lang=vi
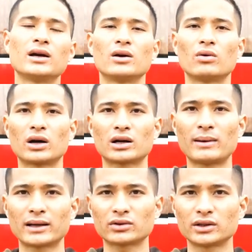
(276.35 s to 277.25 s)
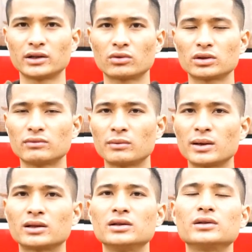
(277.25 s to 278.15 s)
hoặc các bạn có thể đầu tư vào biệt
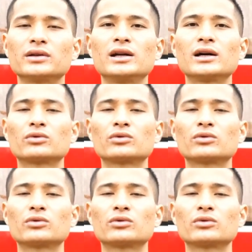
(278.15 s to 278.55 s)
thự đấy là